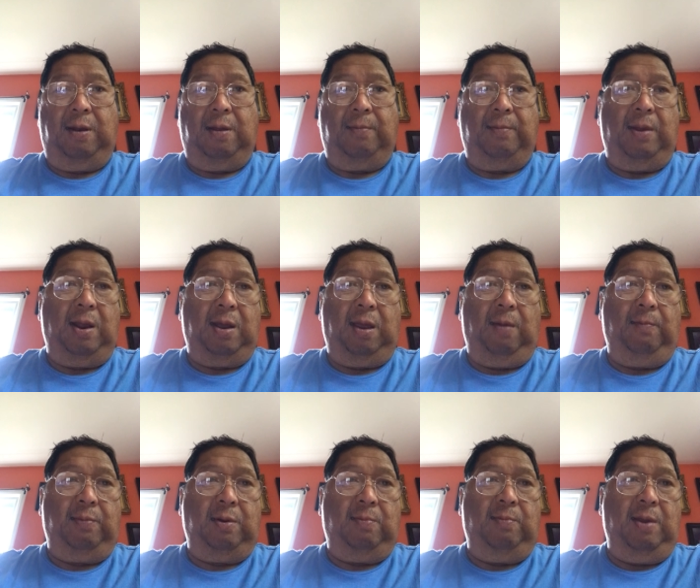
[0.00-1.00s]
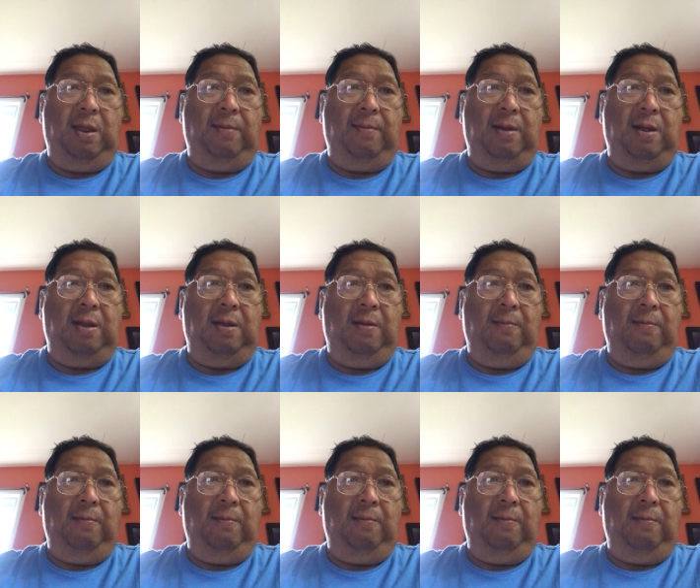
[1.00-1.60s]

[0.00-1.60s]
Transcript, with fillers: ng malaking problema